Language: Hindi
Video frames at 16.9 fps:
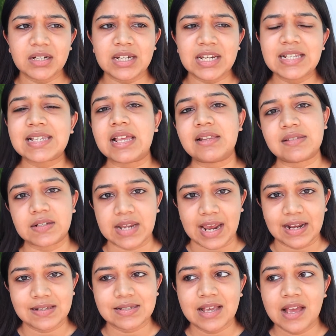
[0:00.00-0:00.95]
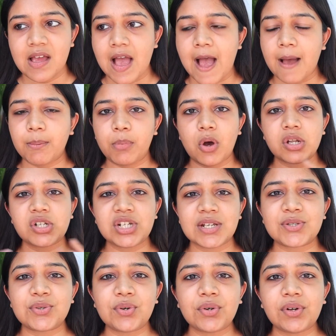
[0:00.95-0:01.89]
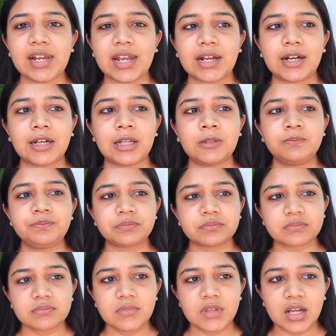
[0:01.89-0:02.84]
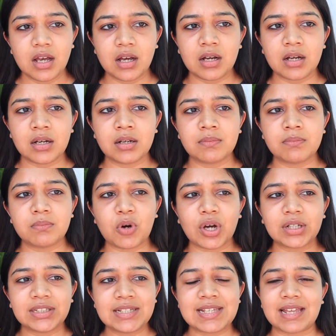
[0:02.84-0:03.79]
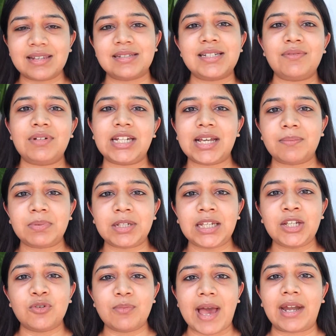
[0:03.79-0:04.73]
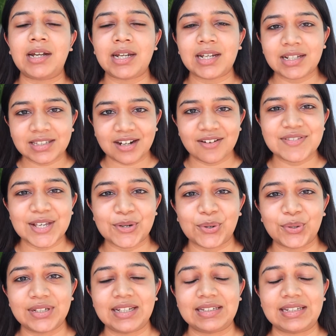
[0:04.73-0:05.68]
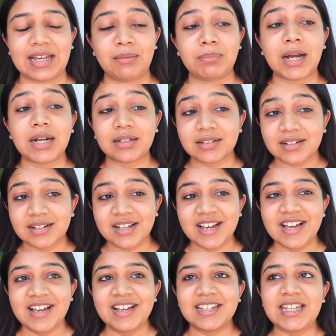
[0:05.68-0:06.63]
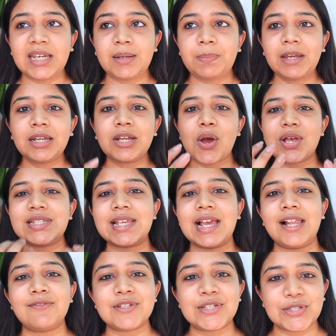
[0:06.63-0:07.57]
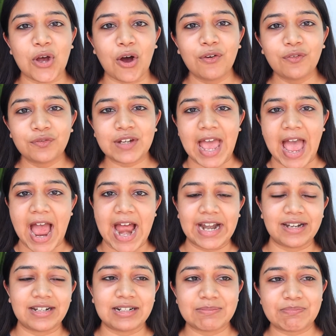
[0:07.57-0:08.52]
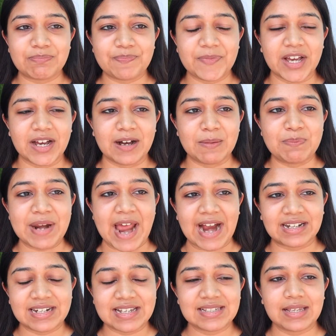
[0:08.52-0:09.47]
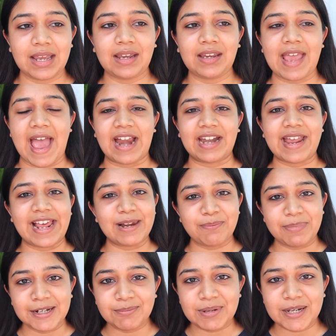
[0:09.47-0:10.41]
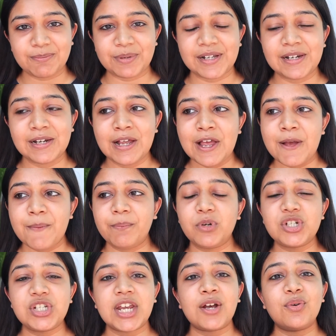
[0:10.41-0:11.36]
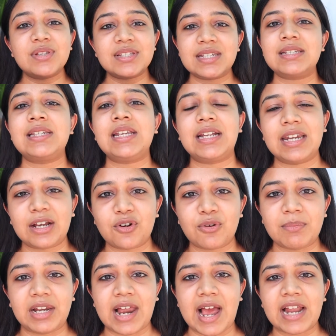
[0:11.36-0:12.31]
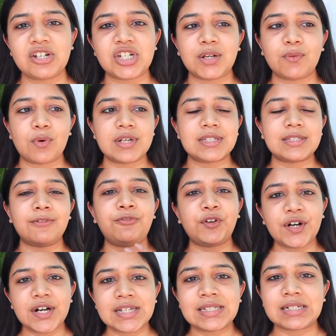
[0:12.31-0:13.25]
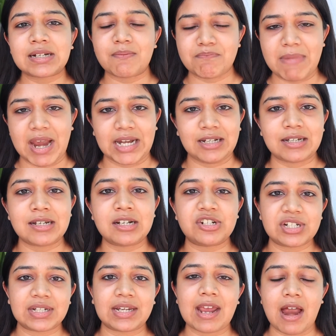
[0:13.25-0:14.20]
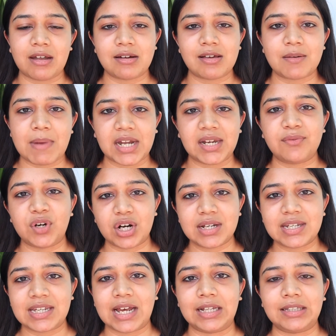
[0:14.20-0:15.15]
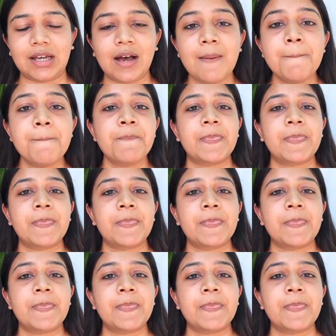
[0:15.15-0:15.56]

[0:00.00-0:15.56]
डिसेंसिटाइज आप बहुत चीज़ों को लेकर Uh, बहुत ही सेंसिटिविटी अपनी ह्यूमैनिटी की तरफ से खो देते हैं बट कीपिंग योर सेल्फ सॉफ्ट एंड प्रैक्टिसिंग एंड हेल्पिंग पीपल मुझे उनसे सीखने को मिला एंड शी वॉज द फर्स्ट मेंटर जिनके अंडर मैंने वर्क किया था